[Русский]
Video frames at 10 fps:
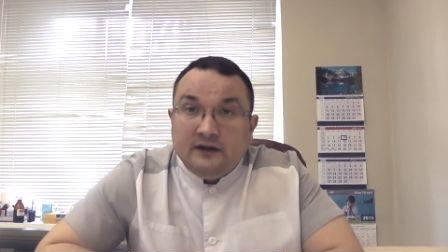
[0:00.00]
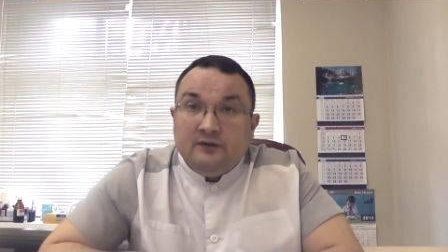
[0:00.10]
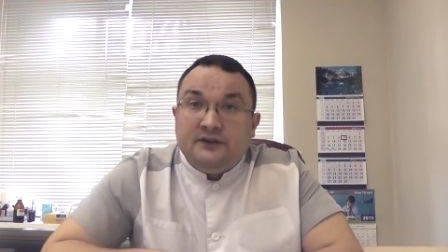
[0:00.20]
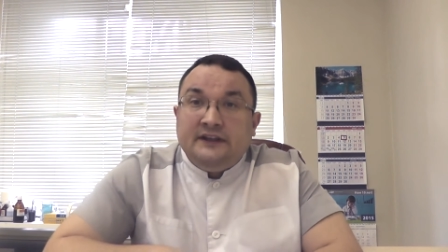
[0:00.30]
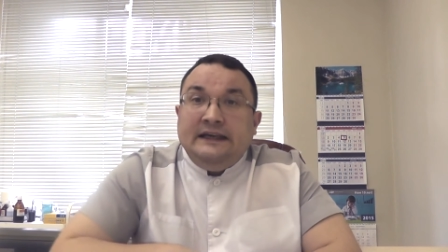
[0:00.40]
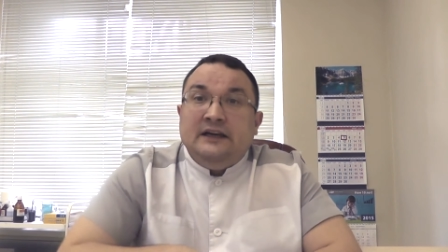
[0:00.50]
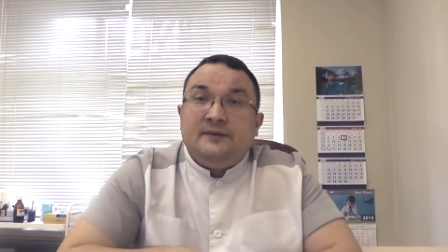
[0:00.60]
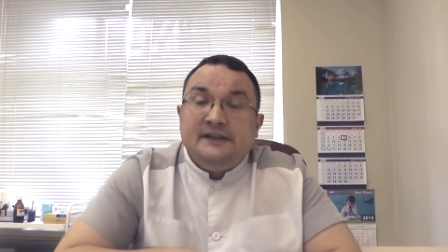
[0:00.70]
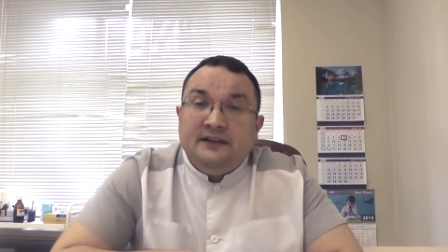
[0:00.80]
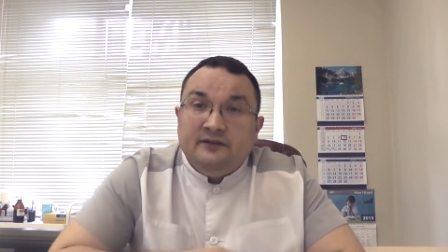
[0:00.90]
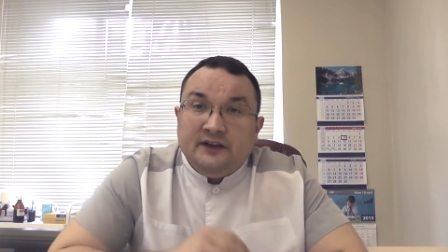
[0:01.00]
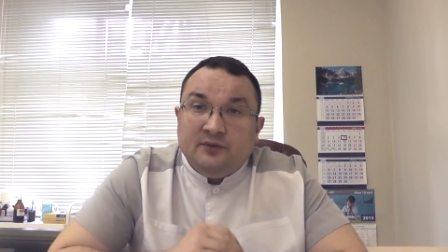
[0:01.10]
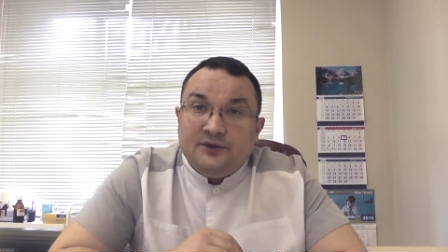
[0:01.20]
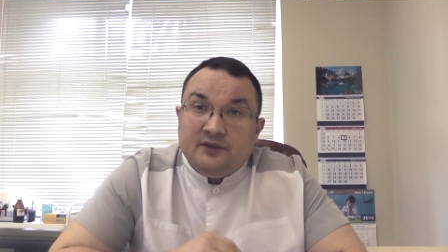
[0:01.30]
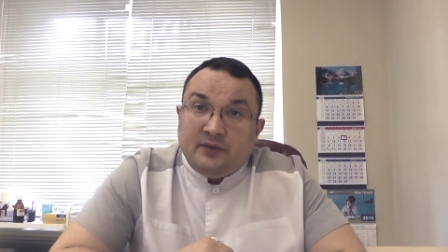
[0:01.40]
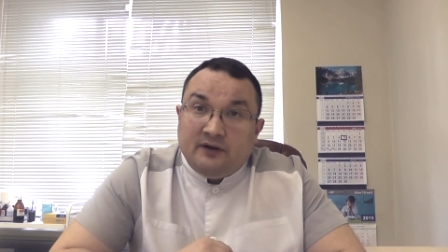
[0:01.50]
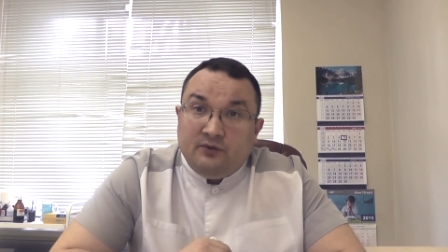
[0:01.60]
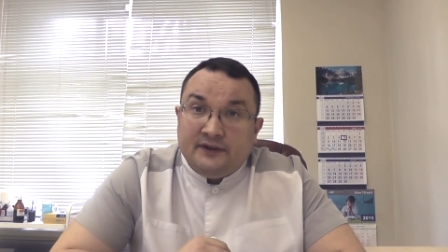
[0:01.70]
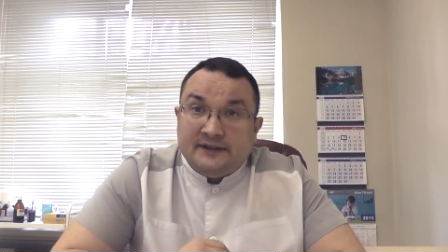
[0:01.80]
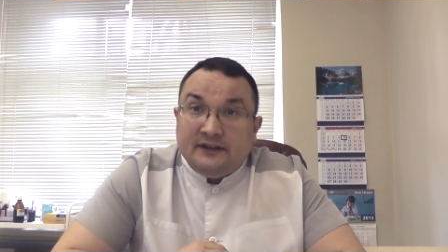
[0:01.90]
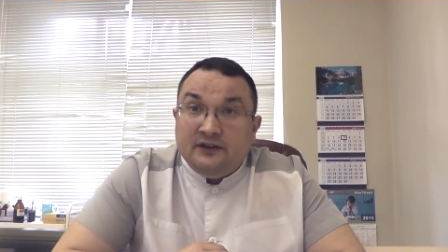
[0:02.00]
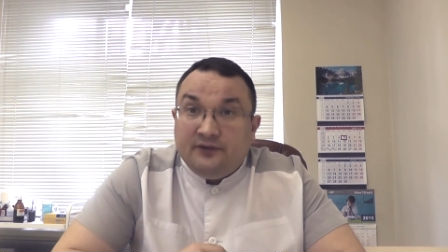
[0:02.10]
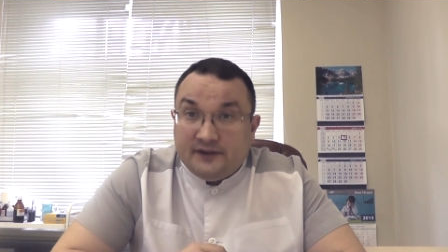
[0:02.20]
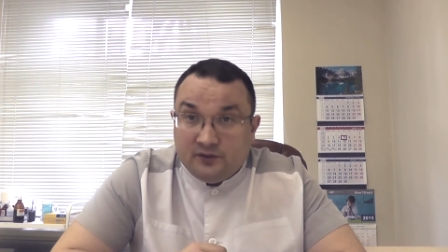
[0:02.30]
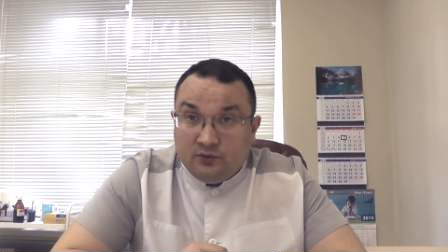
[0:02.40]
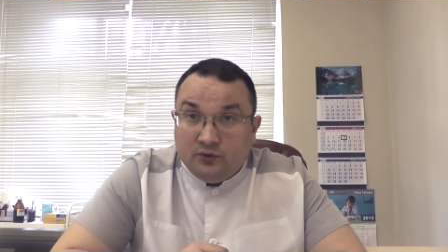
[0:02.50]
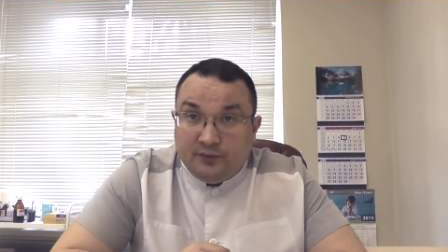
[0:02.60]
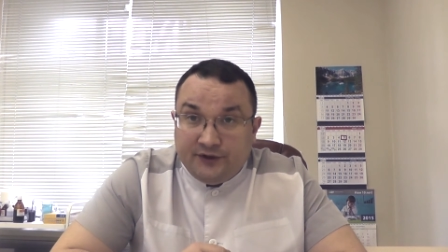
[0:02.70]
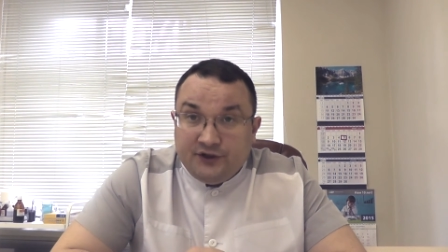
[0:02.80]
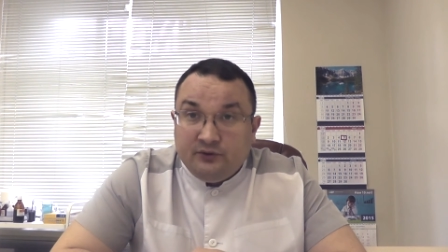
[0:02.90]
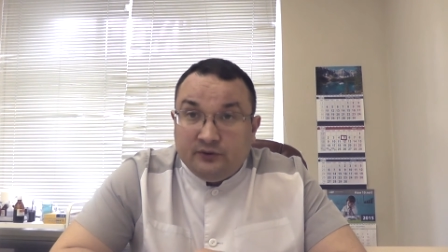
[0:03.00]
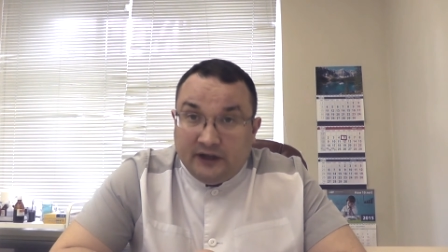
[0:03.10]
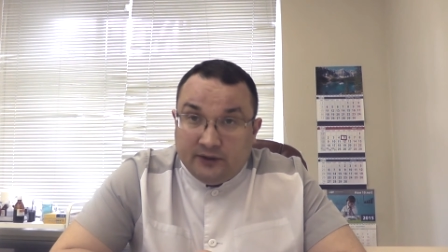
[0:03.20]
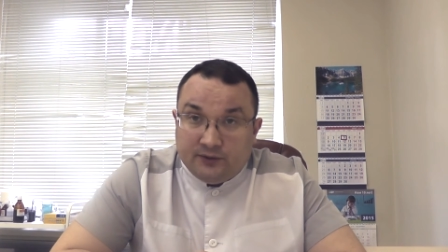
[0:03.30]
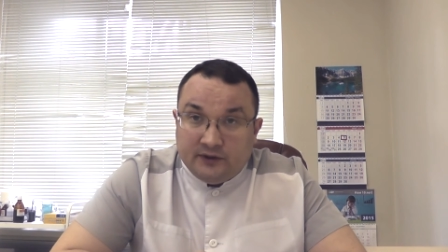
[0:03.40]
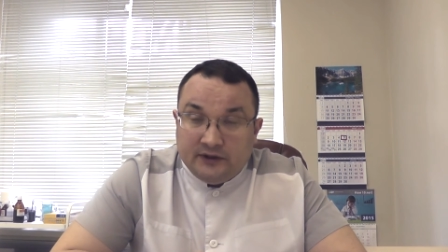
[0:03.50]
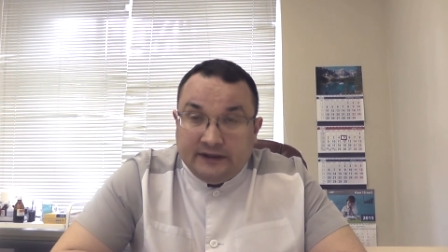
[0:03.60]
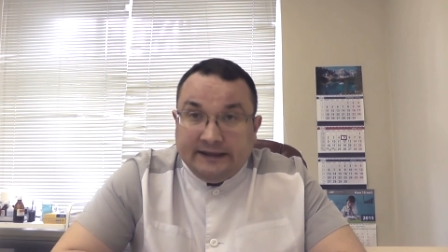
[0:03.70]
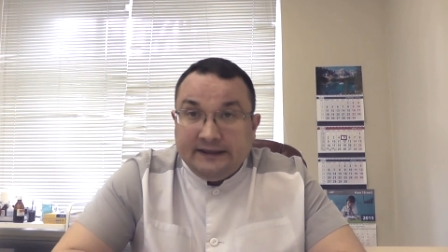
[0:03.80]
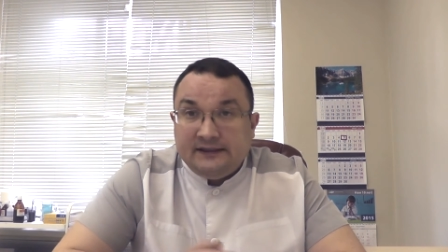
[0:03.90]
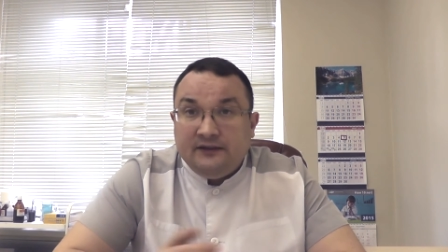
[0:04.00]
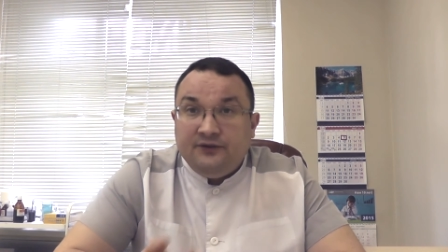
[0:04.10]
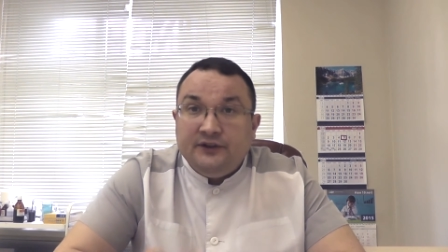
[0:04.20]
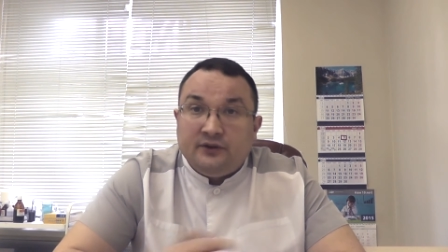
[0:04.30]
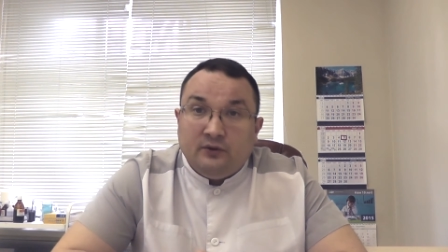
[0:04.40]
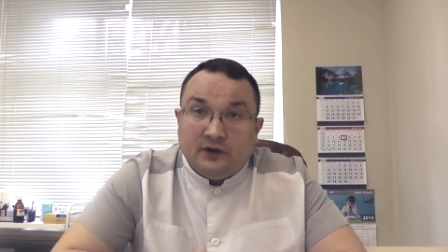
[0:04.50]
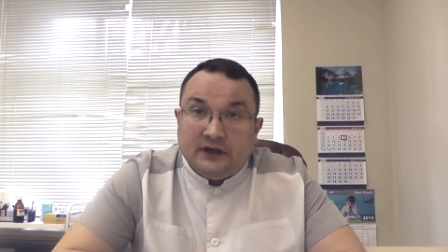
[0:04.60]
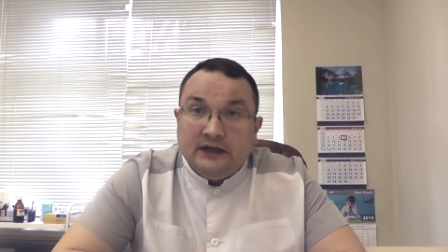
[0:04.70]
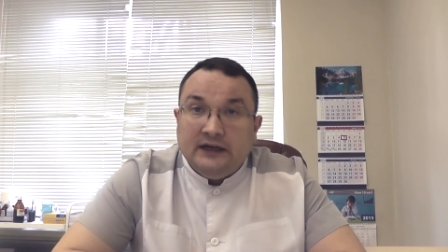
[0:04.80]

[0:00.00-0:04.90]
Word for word: Вот такие обследования обычно проводятся на инфекционную причину налета. Если венеролог